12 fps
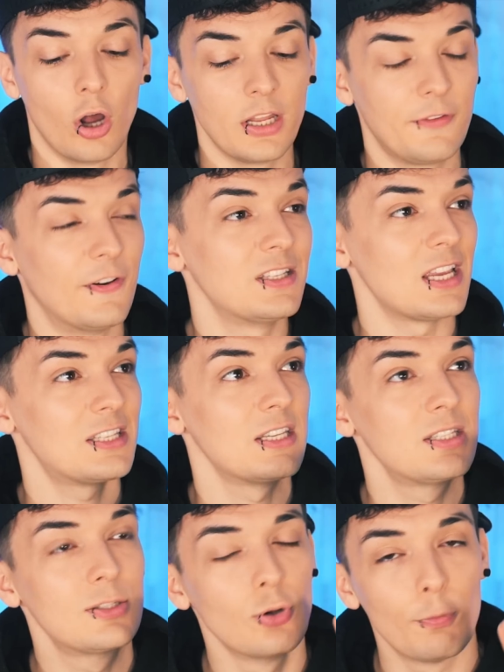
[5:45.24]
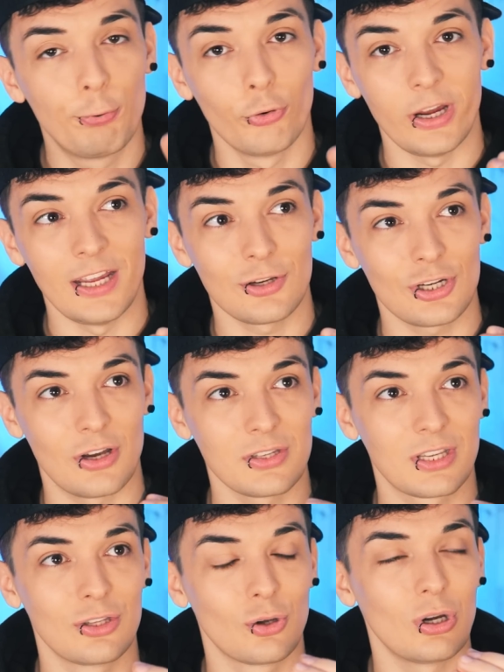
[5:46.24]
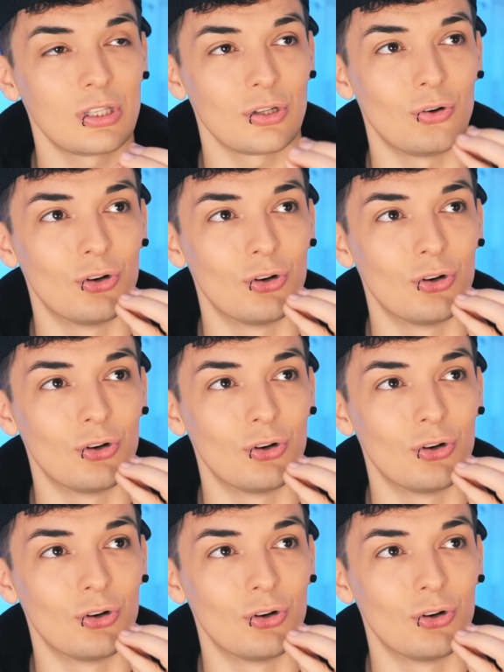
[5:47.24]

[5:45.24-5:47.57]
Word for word: Und ich finde, es ist so poetisch ausgedrückt